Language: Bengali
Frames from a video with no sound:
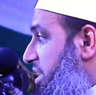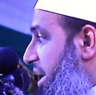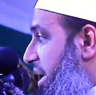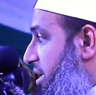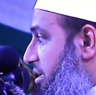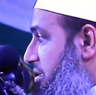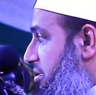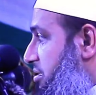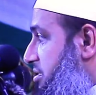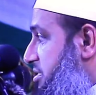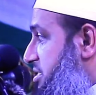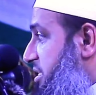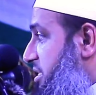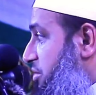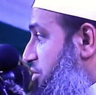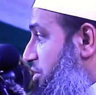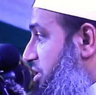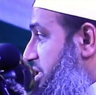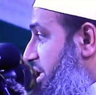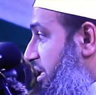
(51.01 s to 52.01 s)
এই
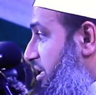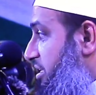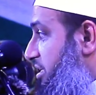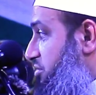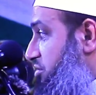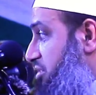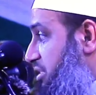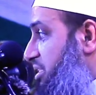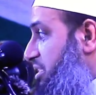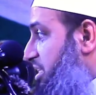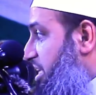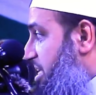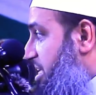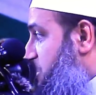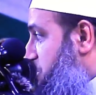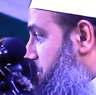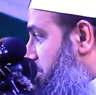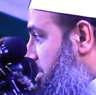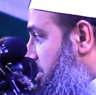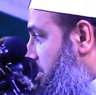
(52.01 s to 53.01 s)
শিকল টানলে তো টিটি
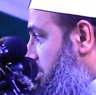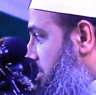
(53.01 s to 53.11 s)
আসবে